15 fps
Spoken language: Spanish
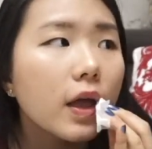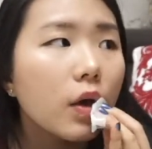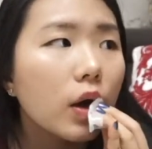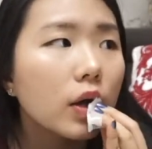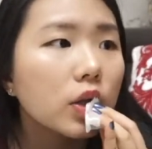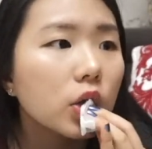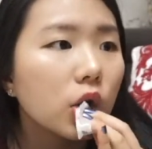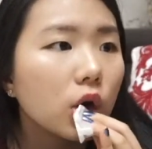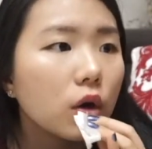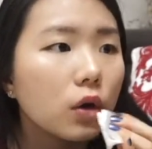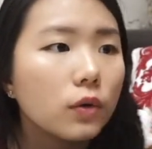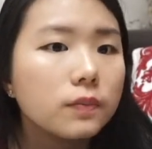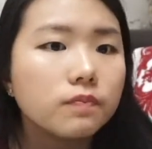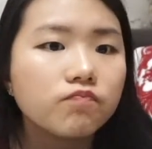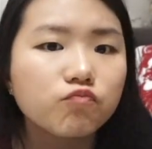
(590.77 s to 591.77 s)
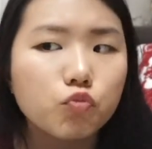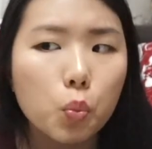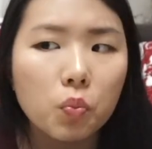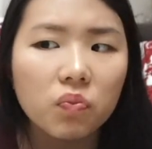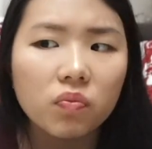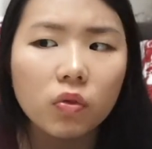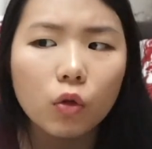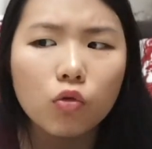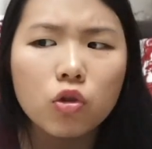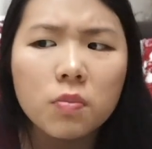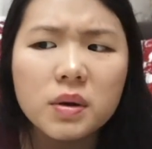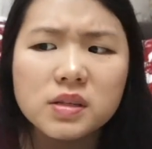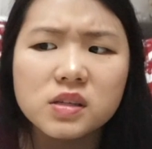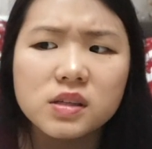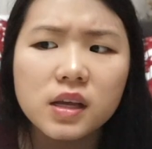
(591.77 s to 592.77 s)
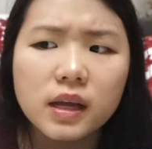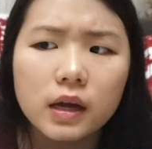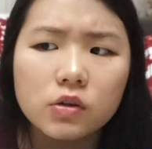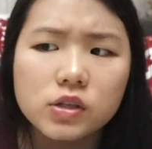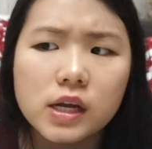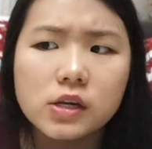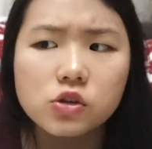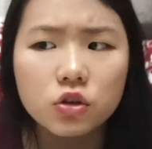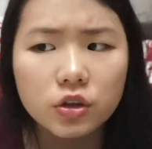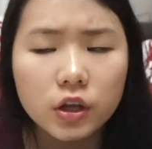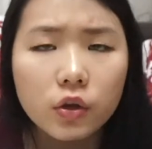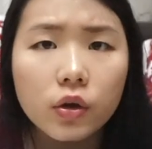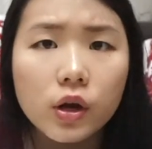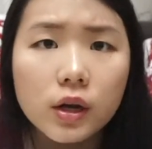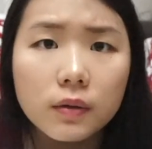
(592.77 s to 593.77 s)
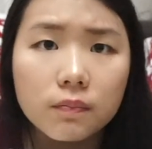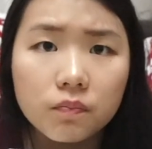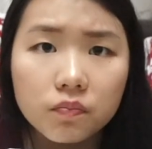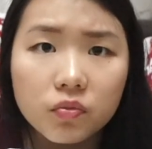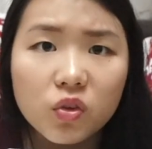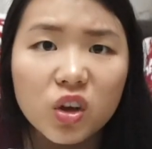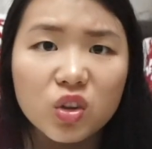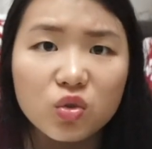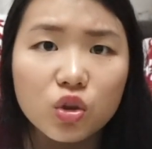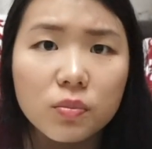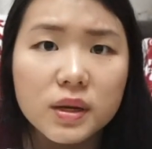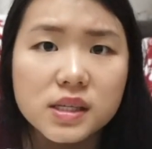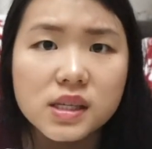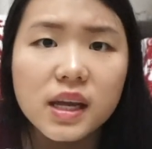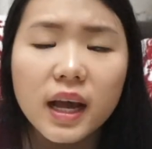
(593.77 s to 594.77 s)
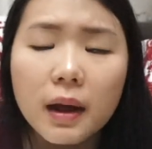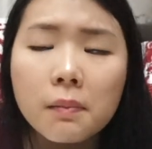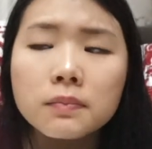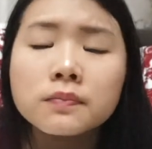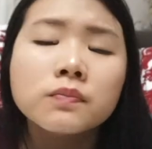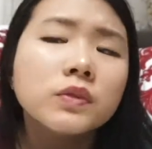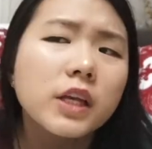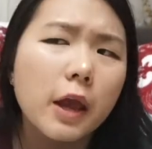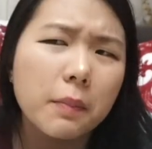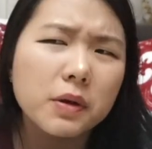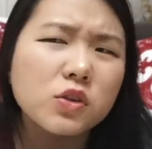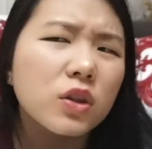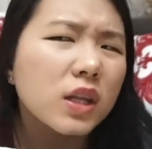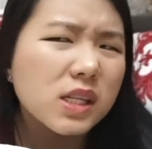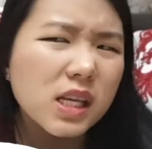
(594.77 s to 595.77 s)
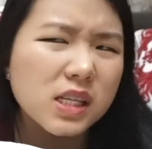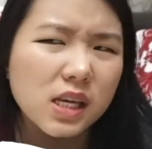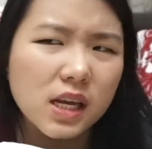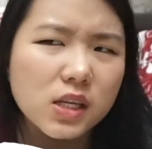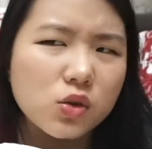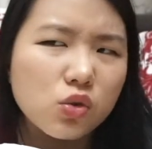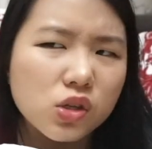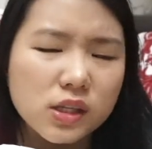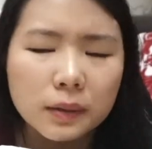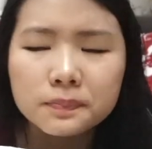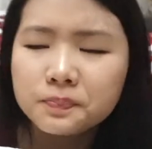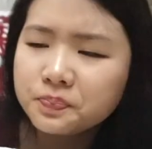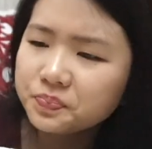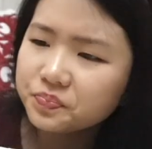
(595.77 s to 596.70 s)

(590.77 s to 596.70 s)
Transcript: cuando uno mastica, o sea, el sonido cuando uno mastica, y hay personas que sí les gusta.